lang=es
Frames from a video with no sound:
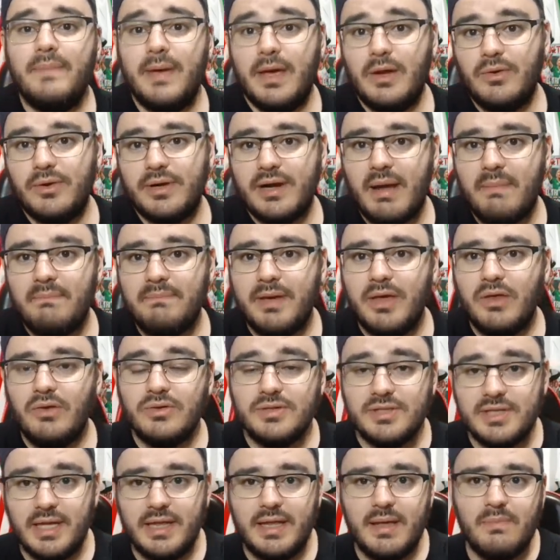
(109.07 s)
pero rápido
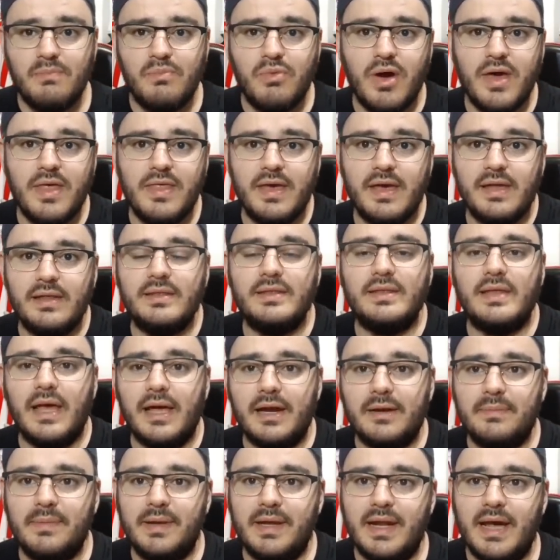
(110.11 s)
se te puede
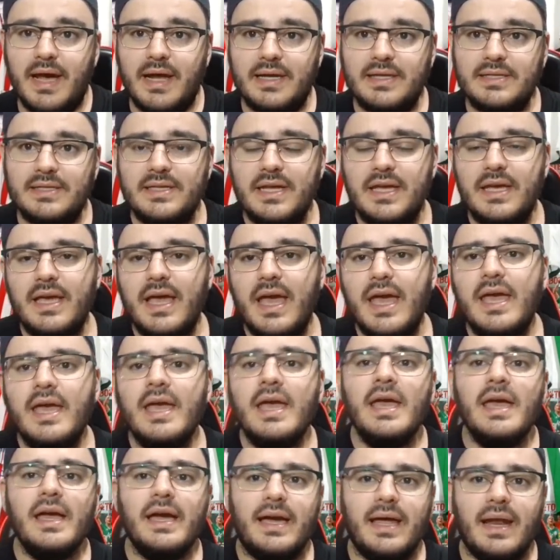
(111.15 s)
terminar. Así que
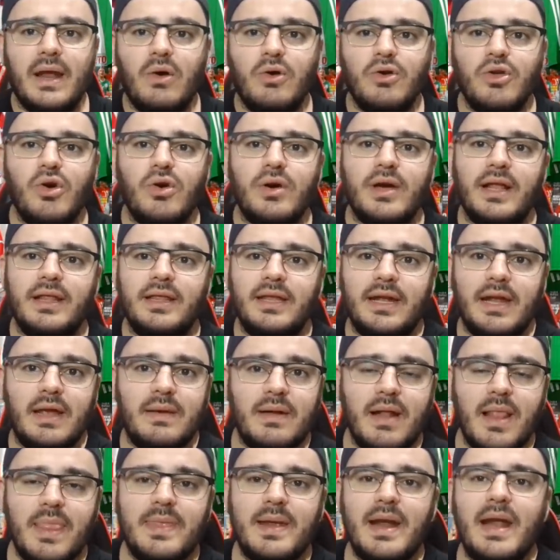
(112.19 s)
creo yo que el Nene
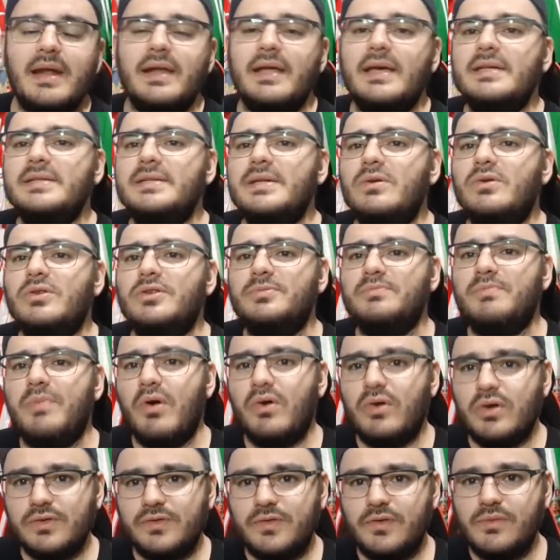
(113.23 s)
Beltrán es de los
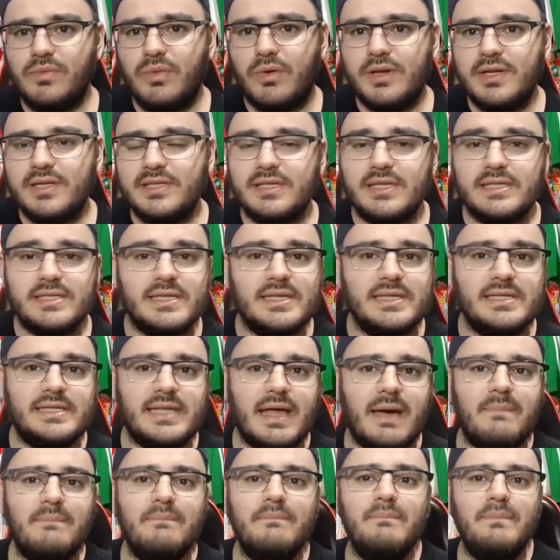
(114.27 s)
pocos futbolistas que
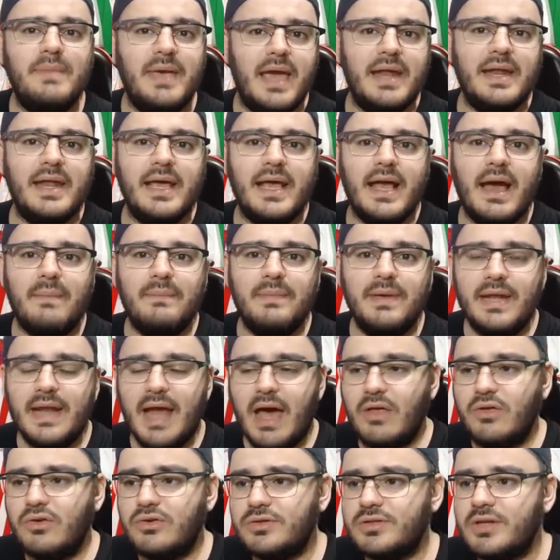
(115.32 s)
están bien
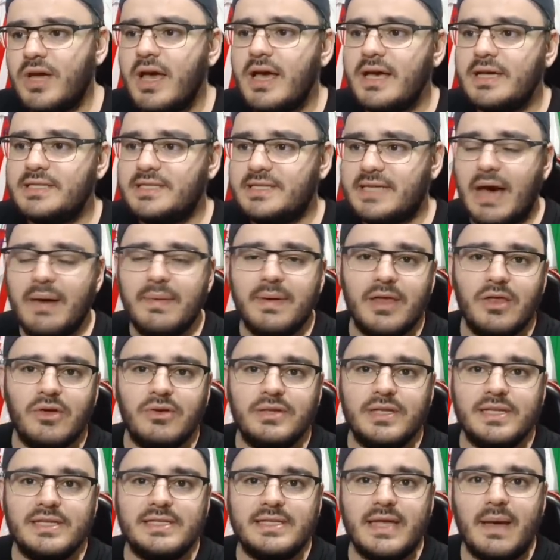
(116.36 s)
encaminados, sabe
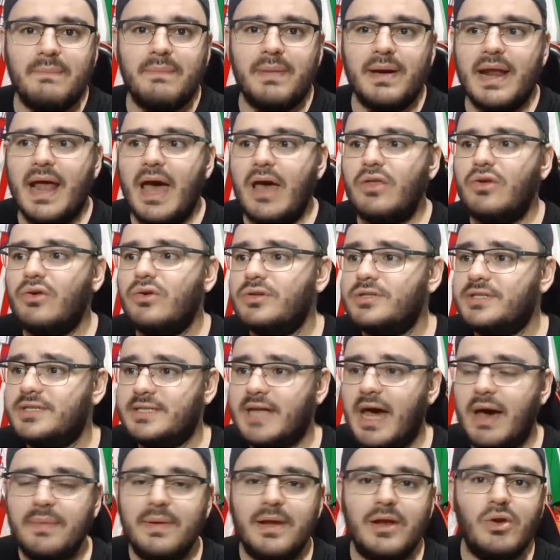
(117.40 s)
dónde está parado,
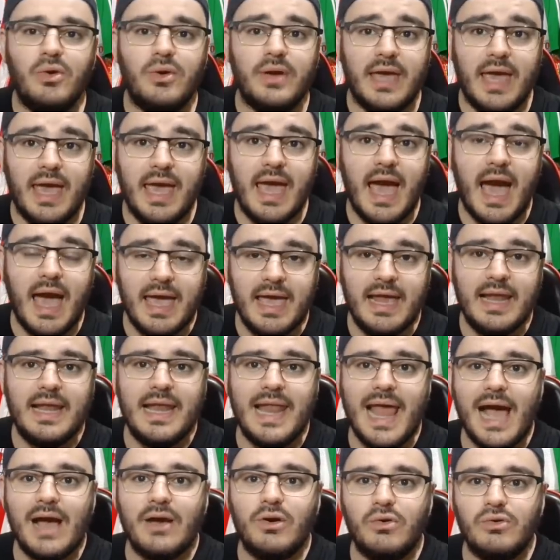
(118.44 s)
sabe lo que a él
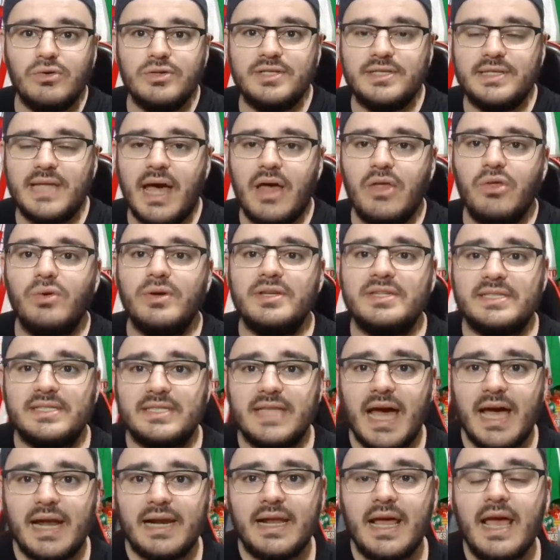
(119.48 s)
le ha costado
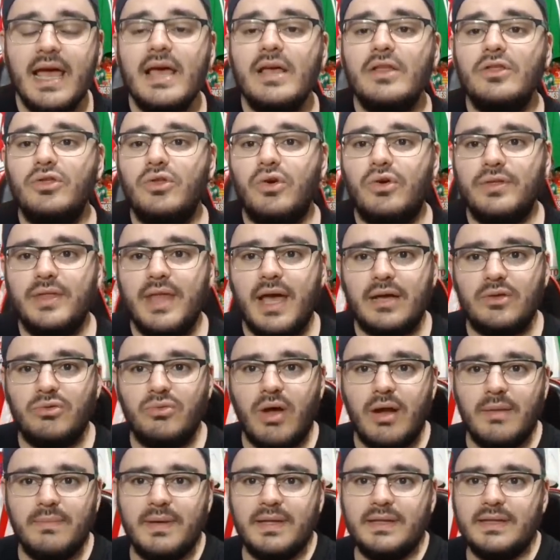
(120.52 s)
estar donde
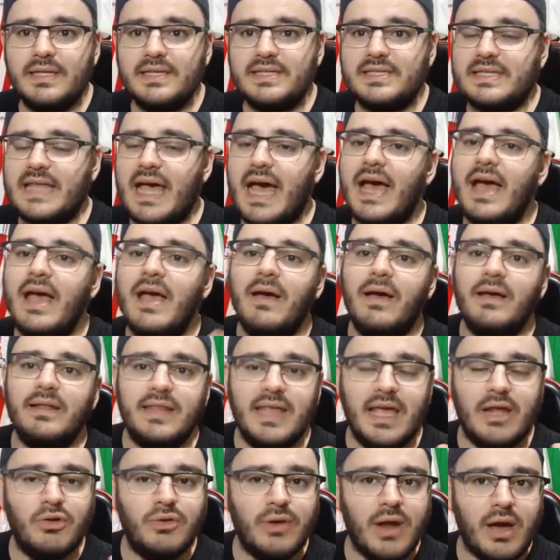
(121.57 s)
actualmente está,
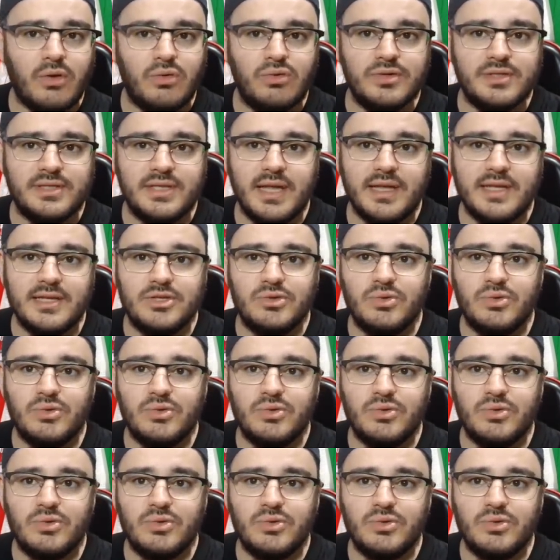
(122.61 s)
tiene un ajuste de